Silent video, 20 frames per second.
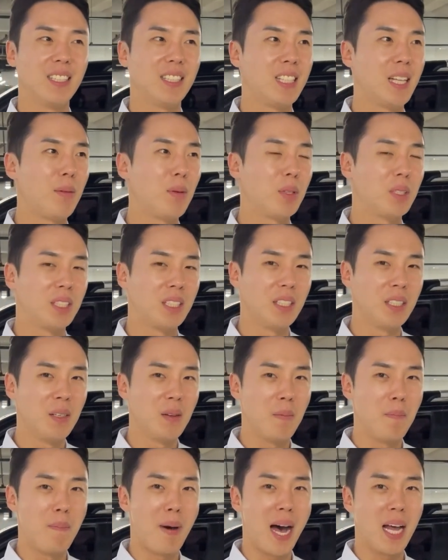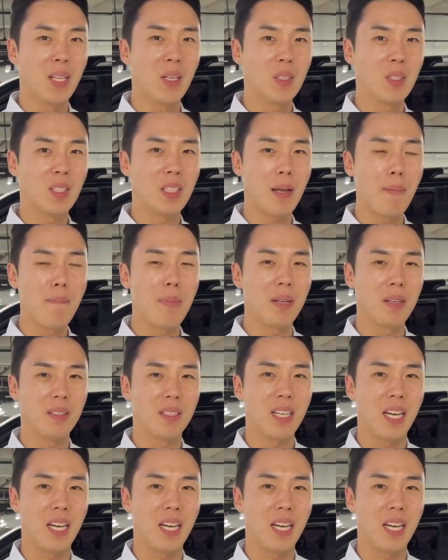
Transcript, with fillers: 스타벅스 만원에서 3만원